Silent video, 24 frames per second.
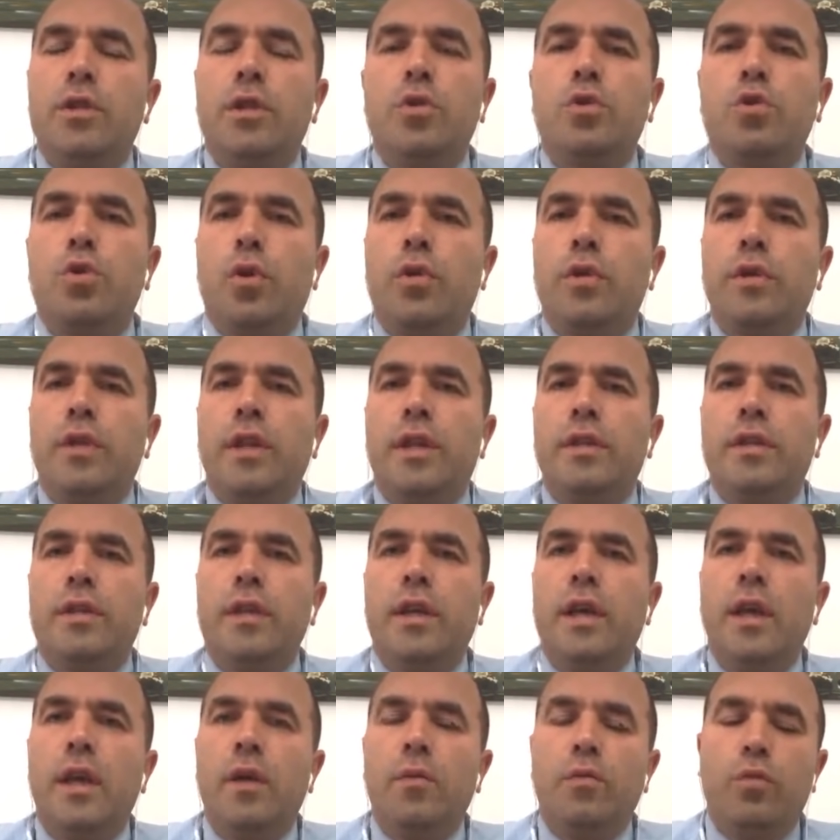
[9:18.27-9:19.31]
Çok net.
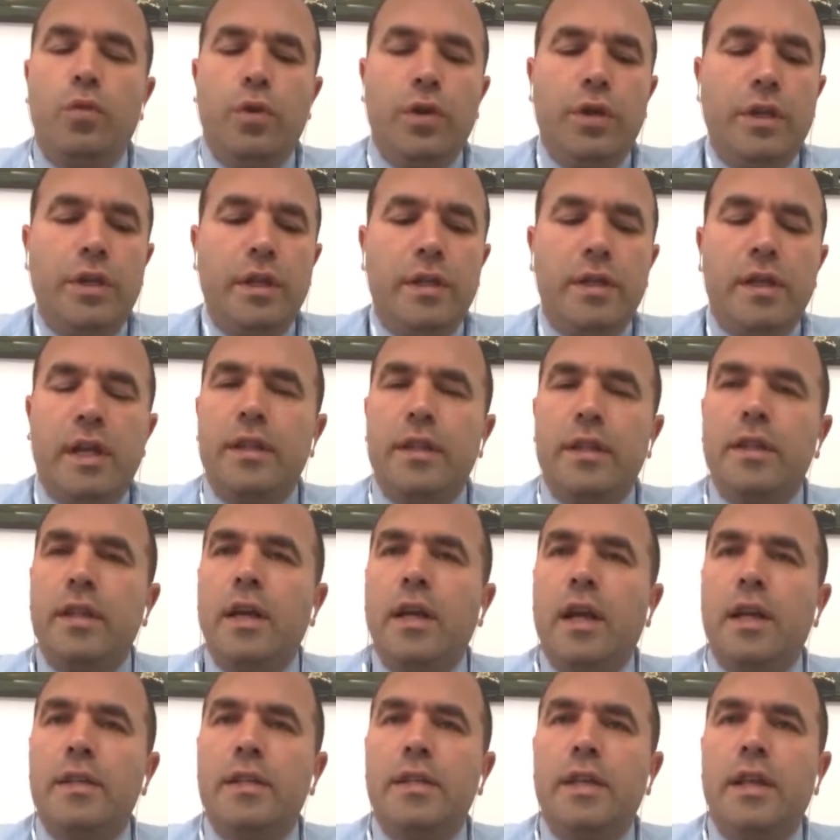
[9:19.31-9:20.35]
Bu ikili zaten
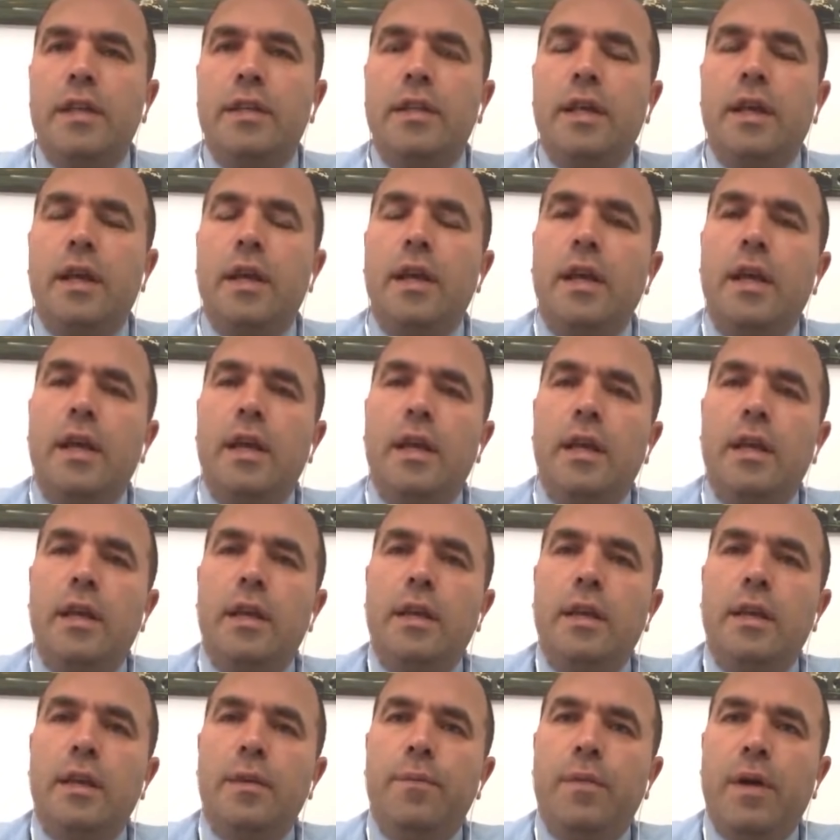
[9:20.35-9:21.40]
Galatasaray'da
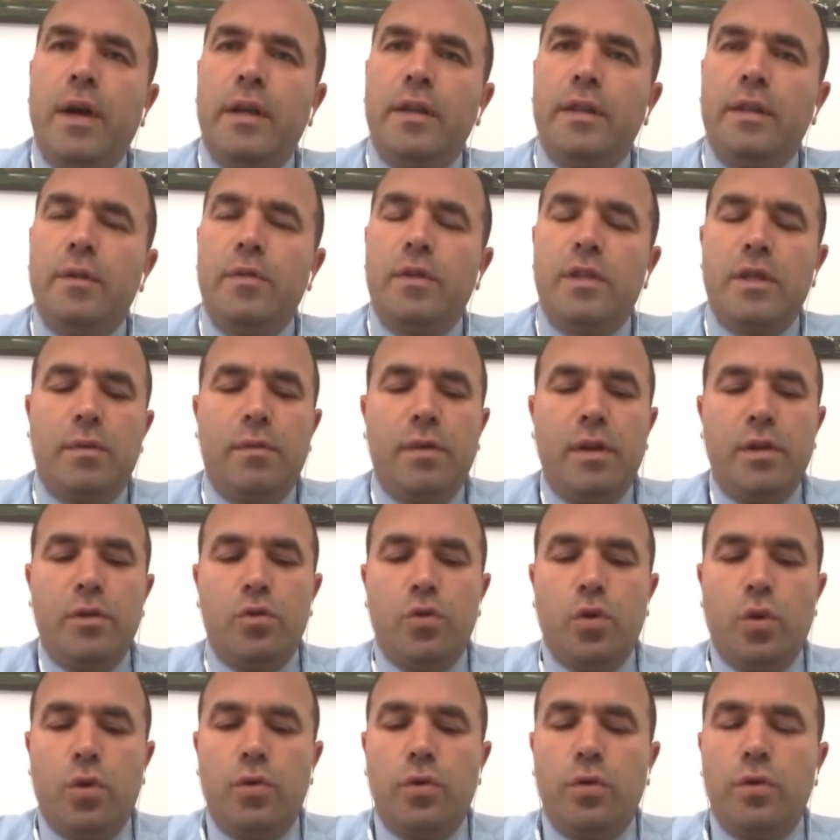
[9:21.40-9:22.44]
e, baktığımız zaman
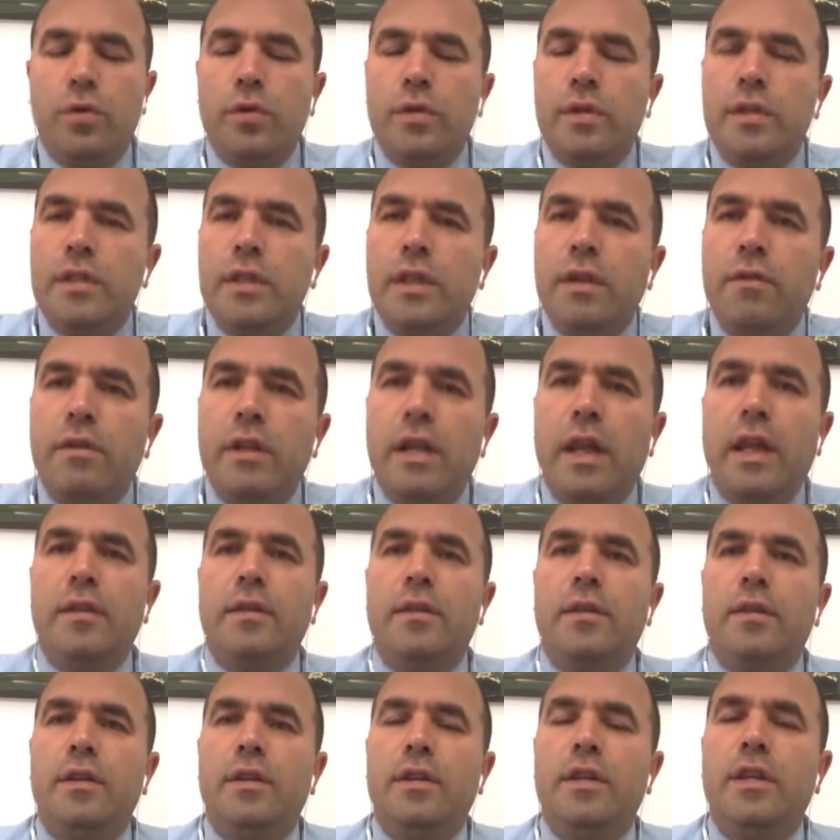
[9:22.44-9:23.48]
çok sevilen
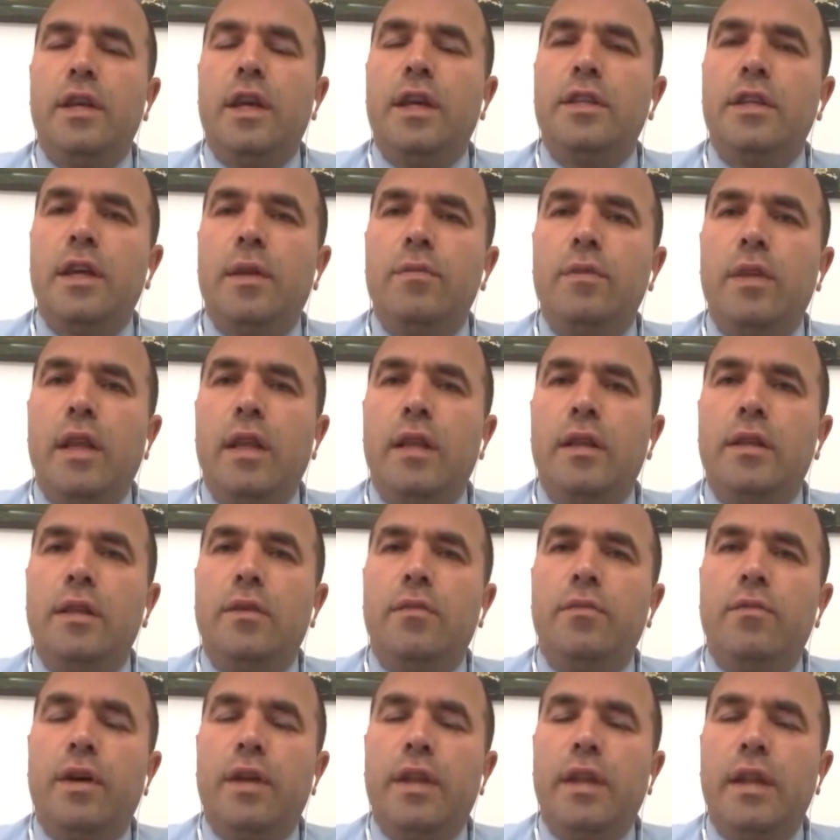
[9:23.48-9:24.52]
iki hakem değildi.
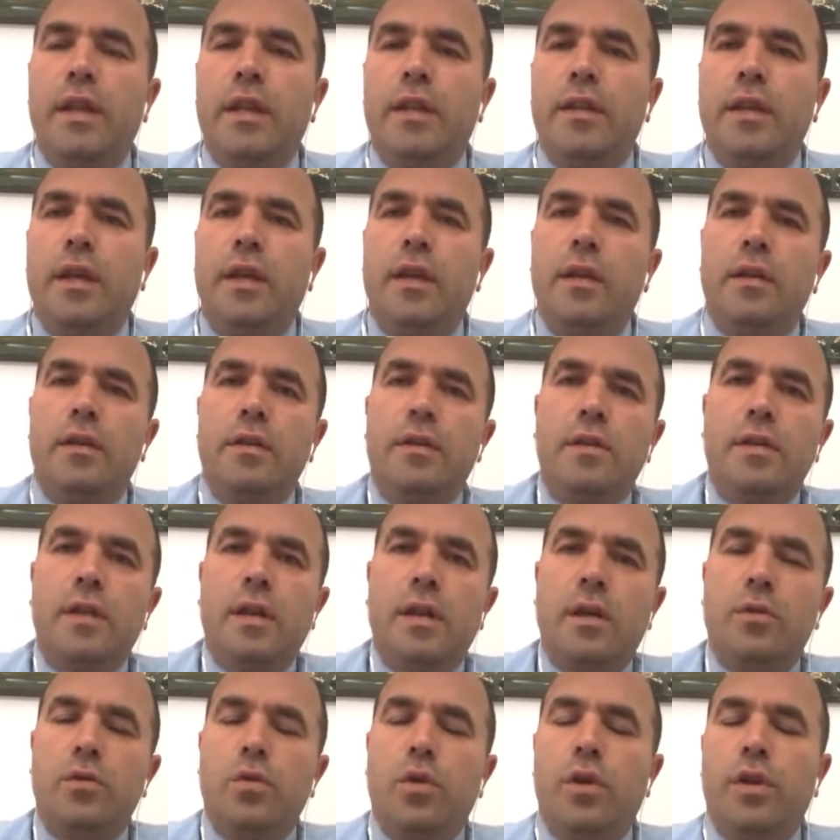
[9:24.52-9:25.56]
Varıyla da
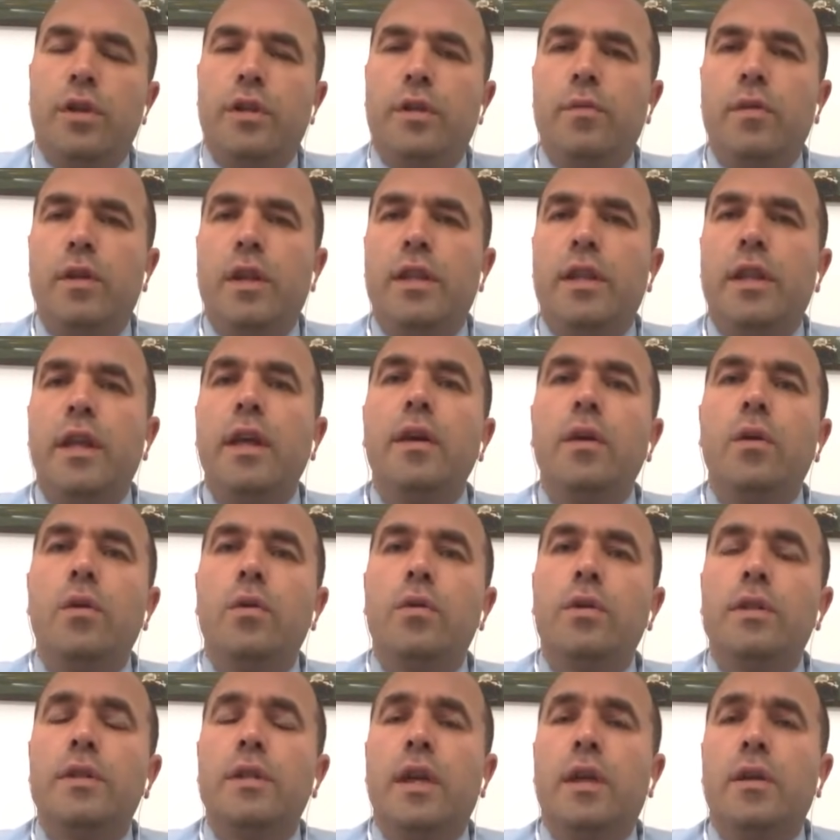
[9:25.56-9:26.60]
yönetimiyle de orta
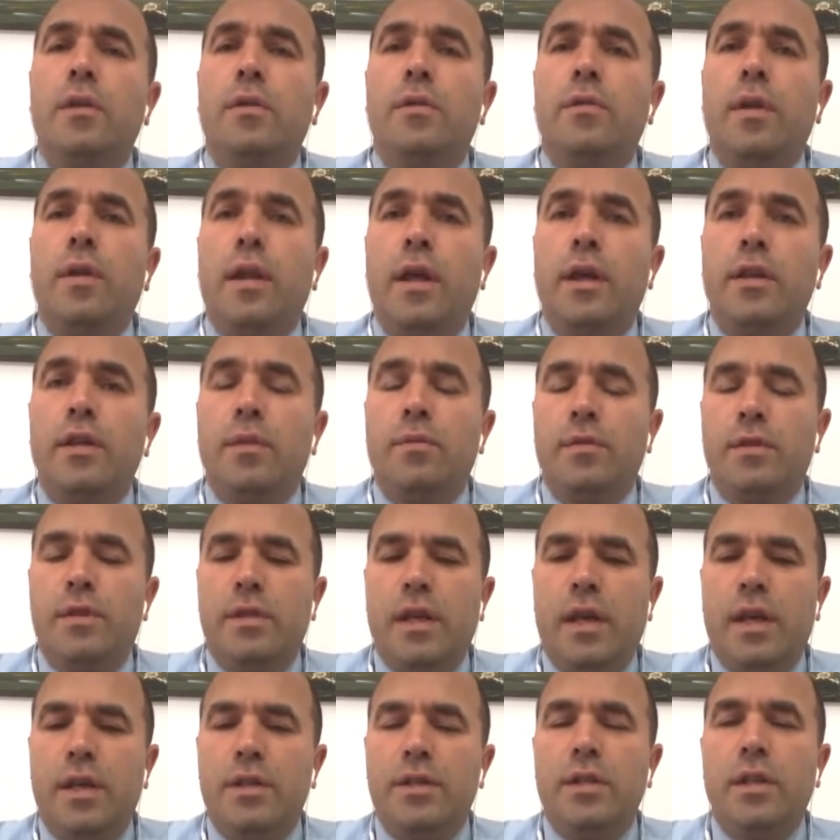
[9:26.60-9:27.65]
saha yani hakem
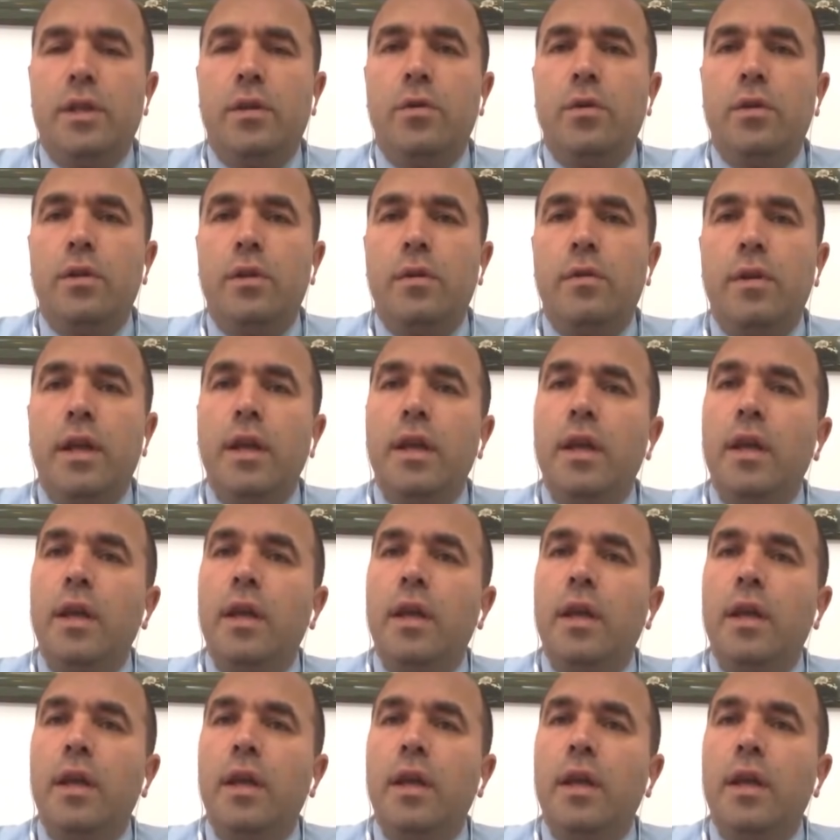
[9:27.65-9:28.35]
saha içindeki yönetimiyle.